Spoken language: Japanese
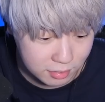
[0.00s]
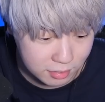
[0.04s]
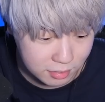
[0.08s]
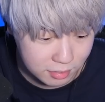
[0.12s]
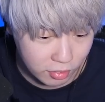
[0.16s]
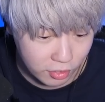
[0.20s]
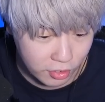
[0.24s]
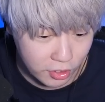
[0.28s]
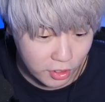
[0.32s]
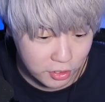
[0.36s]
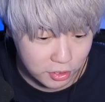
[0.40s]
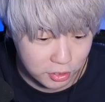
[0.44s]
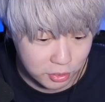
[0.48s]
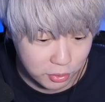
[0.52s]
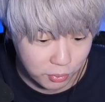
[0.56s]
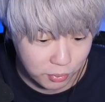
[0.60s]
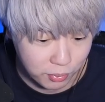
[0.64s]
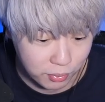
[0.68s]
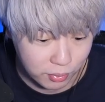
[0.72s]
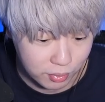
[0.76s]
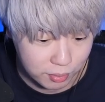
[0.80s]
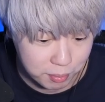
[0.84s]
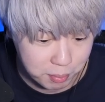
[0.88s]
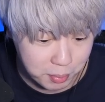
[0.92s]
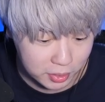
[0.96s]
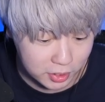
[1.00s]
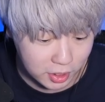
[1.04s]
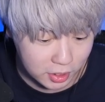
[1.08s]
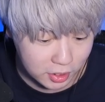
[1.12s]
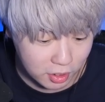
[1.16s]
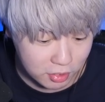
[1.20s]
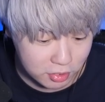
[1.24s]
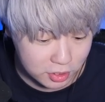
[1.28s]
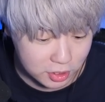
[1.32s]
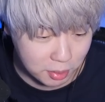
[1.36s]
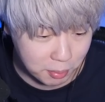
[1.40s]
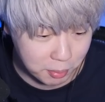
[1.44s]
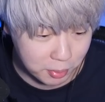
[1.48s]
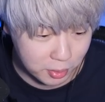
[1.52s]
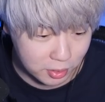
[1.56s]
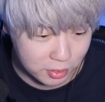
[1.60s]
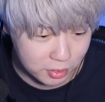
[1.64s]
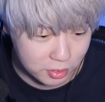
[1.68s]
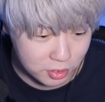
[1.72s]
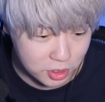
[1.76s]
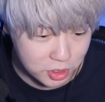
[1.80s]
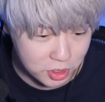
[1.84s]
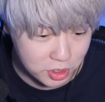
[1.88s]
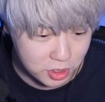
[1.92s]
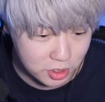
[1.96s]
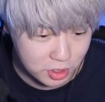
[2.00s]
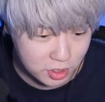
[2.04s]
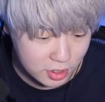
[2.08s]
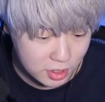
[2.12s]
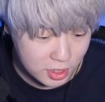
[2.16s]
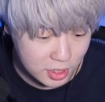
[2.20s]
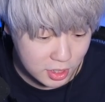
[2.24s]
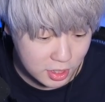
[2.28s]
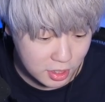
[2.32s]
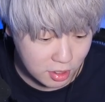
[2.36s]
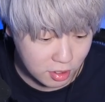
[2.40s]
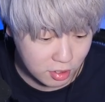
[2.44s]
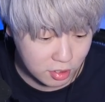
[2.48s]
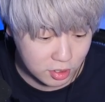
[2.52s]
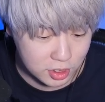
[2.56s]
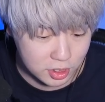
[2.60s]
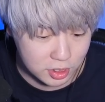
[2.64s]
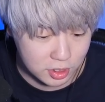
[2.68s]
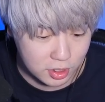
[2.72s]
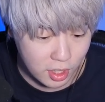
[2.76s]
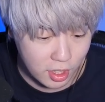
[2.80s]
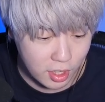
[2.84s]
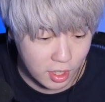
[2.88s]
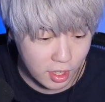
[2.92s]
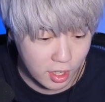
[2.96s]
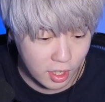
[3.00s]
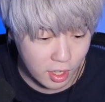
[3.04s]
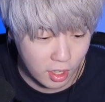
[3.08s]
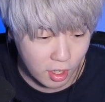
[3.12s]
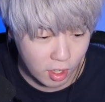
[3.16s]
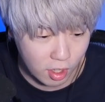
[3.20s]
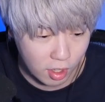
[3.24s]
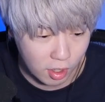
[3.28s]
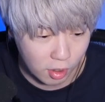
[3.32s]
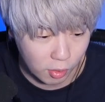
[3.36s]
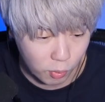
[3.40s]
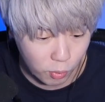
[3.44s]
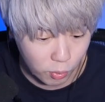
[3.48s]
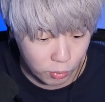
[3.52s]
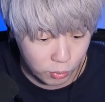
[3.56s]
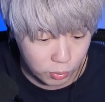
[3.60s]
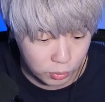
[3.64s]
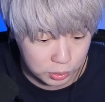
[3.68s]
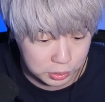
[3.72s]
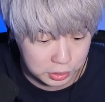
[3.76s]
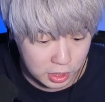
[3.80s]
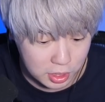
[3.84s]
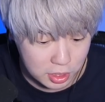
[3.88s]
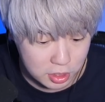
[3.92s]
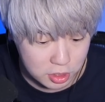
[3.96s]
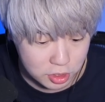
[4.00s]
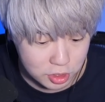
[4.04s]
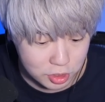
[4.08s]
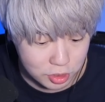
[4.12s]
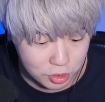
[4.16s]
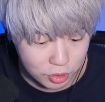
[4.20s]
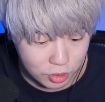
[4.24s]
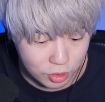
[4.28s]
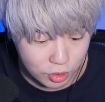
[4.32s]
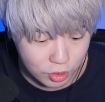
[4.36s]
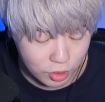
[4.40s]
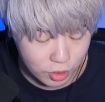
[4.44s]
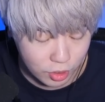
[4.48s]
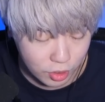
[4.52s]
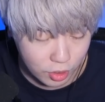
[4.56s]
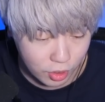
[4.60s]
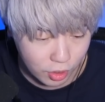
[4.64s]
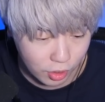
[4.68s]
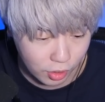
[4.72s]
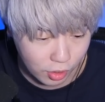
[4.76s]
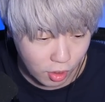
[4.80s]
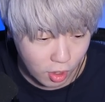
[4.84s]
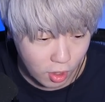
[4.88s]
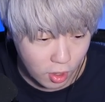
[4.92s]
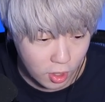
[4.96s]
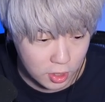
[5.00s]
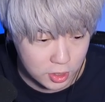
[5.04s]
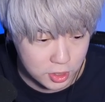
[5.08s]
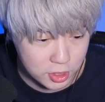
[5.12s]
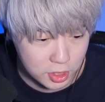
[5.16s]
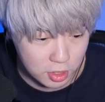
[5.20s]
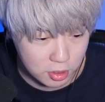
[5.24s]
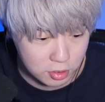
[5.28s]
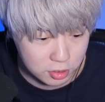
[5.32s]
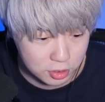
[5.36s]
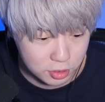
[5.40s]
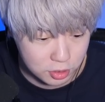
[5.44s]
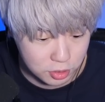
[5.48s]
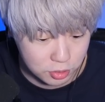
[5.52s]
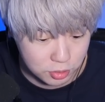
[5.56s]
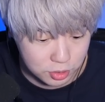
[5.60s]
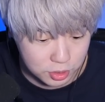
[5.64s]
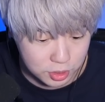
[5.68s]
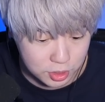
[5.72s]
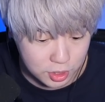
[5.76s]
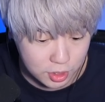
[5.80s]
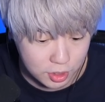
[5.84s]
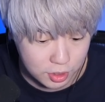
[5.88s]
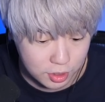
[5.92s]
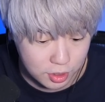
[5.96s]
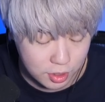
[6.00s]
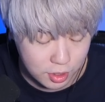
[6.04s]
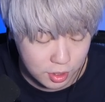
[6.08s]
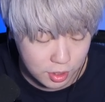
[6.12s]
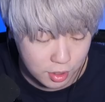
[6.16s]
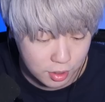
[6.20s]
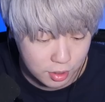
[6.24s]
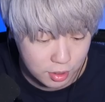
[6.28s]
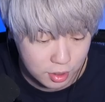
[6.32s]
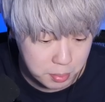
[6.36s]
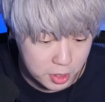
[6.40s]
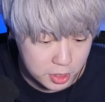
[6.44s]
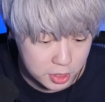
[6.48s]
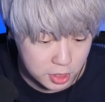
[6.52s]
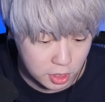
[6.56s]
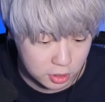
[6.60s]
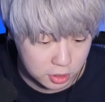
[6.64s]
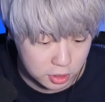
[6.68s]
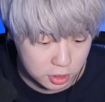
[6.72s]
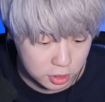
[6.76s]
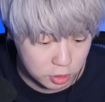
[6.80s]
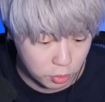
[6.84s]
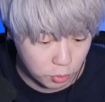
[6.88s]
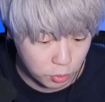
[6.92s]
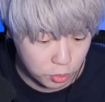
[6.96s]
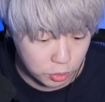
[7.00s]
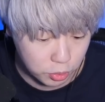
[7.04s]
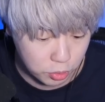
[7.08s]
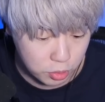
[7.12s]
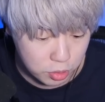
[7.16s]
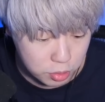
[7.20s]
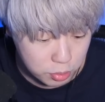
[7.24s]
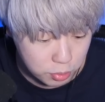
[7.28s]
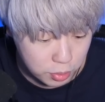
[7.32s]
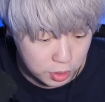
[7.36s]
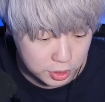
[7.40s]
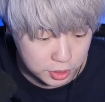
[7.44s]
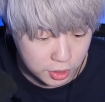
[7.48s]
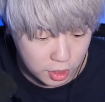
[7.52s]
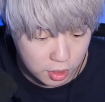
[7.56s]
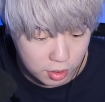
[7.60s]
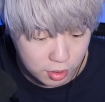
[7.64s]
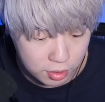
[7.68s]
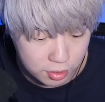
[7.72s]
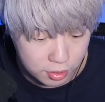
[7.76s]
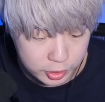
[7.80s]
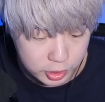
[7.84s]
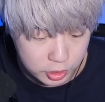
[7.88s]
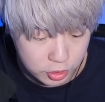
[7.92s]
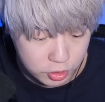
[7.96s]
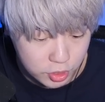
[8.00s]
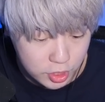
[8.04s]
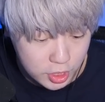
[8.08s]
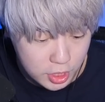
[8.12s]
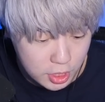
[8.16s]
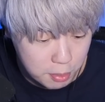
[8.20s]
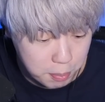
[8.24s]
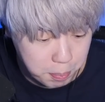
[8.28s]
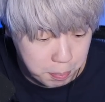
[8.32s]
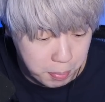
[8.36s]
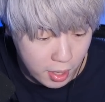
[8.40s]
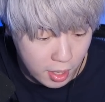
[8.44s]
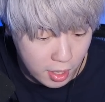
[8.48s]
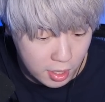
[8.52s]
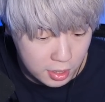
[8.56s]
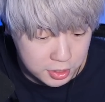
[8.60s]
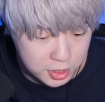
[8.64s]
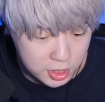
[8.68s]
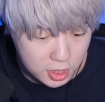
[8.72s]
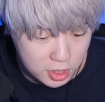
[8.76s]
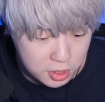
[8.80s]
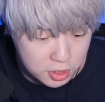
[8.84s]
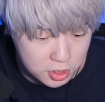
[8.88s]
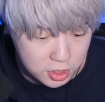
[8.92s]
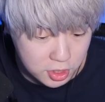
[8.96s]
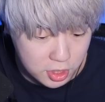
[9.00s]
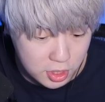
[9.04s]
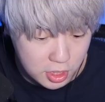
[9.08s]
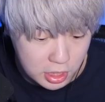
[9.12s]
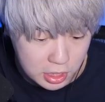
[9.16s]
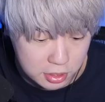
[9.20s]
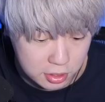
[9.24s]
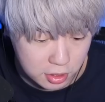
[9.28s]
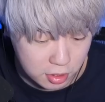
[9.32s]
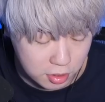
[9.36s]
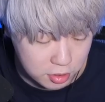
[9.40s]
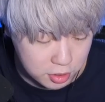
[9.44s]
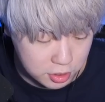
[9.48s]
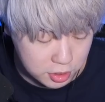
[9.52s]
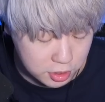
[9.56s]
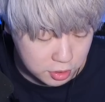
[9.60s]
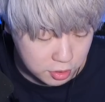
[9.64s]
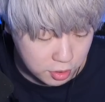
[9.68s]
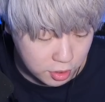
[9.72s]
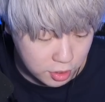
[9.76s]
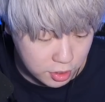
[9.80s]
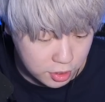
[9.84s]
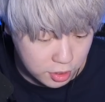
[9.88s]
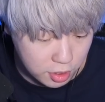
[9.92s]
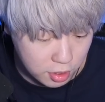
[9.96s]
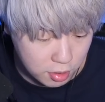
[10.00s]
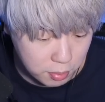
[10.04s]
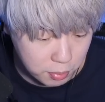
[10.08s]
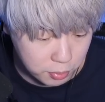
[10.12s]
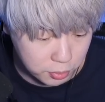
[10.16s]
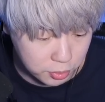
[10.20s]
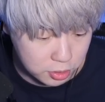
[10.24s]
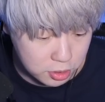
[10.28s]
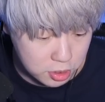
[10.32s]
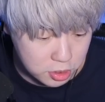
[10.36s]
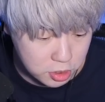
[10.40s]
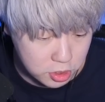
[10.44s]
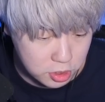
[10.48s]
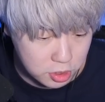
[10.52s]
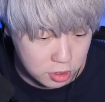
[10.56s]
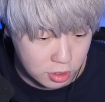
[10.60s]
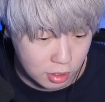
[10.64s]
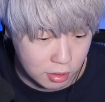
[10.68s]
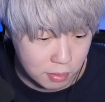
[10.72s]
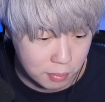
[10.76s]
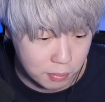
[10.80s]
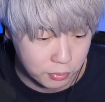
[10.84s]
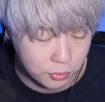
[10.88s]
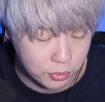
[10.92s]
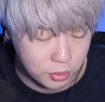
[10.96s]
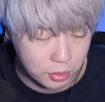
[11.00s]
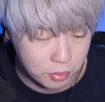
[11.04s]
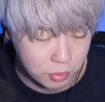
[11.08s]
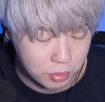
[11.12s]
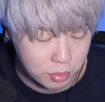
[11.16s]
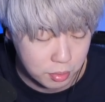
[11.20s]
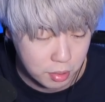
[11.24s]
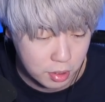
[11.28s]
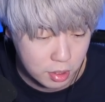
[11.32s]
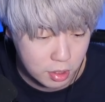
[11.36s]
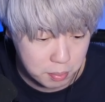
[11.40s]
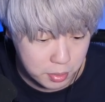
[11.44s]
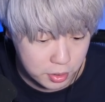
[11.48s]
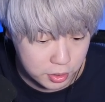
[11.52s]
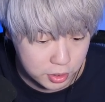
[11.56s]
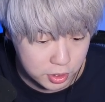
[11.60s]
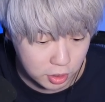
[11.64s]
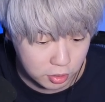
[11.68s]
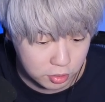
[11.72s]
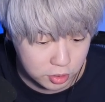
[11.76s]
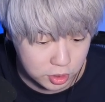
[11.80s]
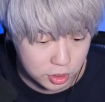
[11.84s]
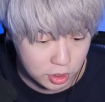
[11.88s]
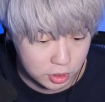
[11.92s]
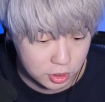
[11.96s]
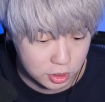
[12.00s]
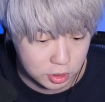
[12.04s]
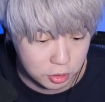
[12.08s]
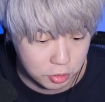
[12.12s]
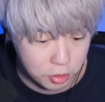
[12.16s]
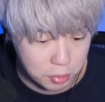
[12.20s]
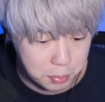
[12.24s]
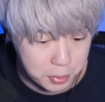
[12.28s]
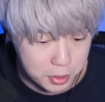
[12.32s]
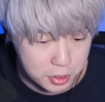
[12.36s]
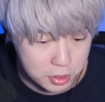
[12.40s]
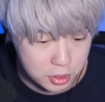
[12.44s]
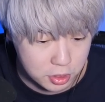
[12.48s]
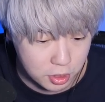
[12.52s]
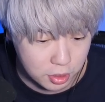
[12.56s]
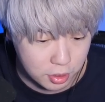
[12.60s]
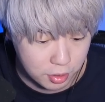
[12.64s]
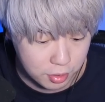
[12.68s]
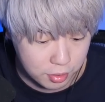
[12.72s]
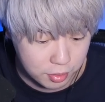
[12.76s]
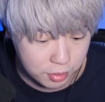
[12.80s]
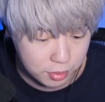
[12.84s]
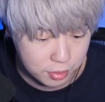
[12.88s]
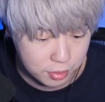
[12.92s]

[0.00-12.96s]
アあレンドンまたダルさんも出てるしヒックスねこの選手カージナルス純正でめちゃ強いという噂スイーパーチェンジにさらにスライダーを持っててシンカーを持ってるめちゃくちゃ強いピッチャーや